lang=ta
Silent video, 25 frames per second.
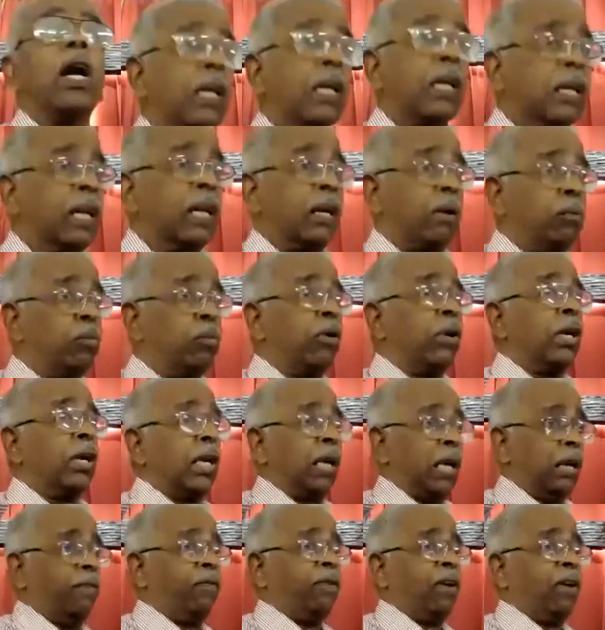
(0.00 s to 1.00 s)
என்கிற
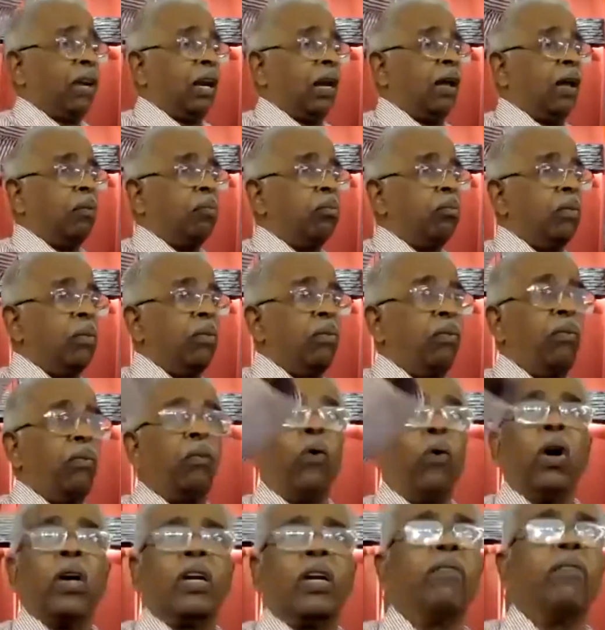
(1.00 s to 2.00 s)
முறையில வரலாம்
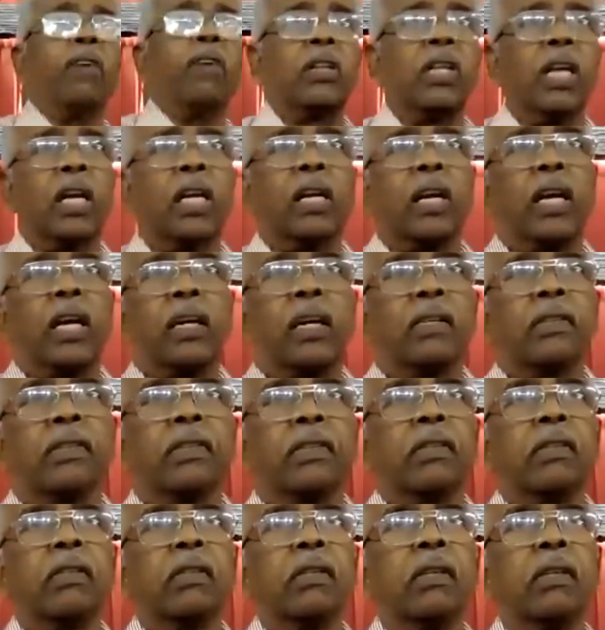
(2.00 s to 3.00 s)
வாட் தி கேஸ்
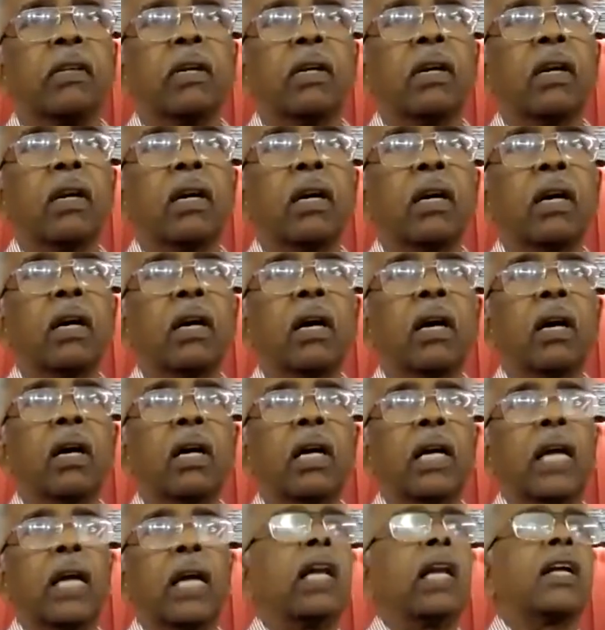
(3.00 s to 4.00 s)

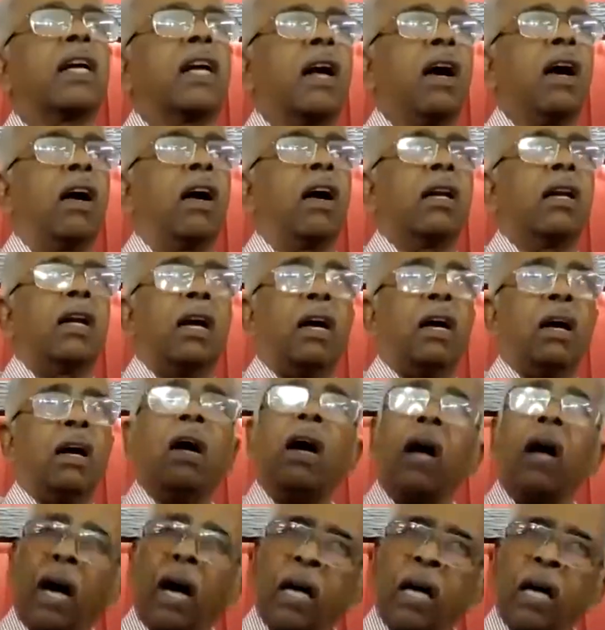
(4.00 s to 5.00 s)
எல்கானா
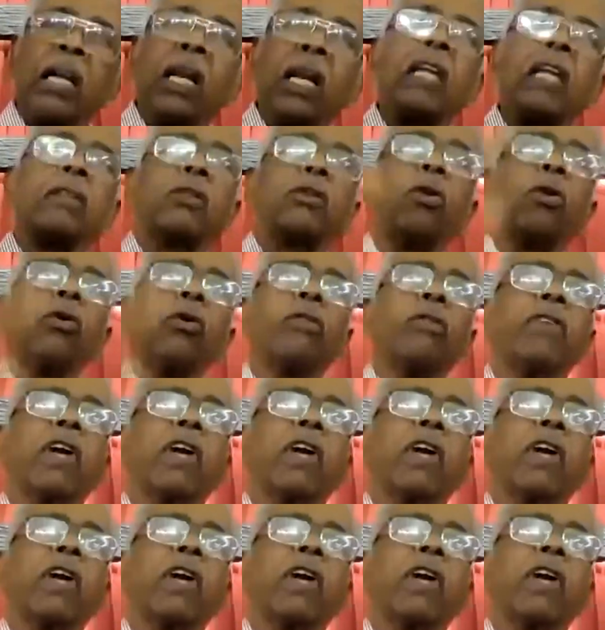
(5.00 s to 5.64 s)
அதிலே தோல்வி